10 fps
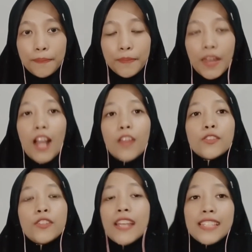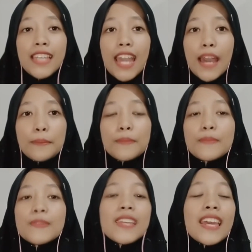Kalau sudah siap,
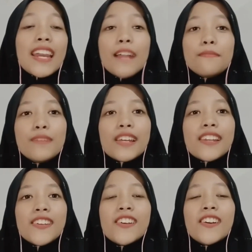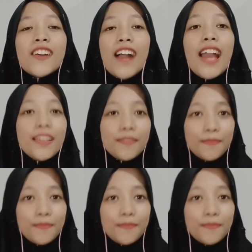sikap berdoa.